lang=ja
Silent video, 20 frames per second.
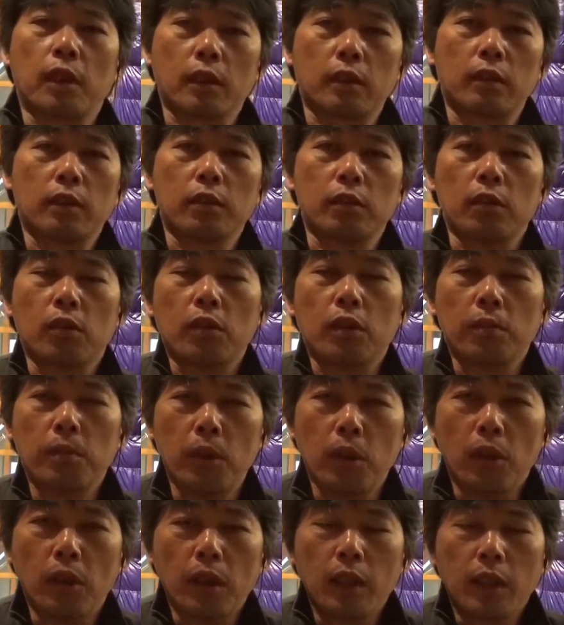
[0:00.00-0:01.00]
かところ
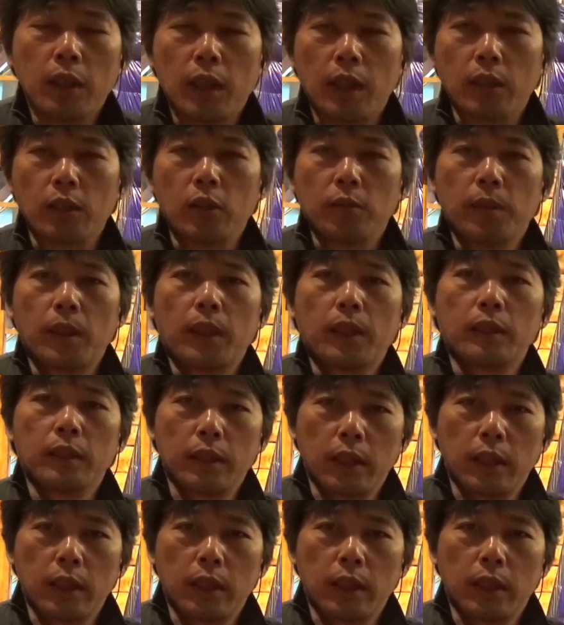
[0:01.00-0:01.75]
もあの学ん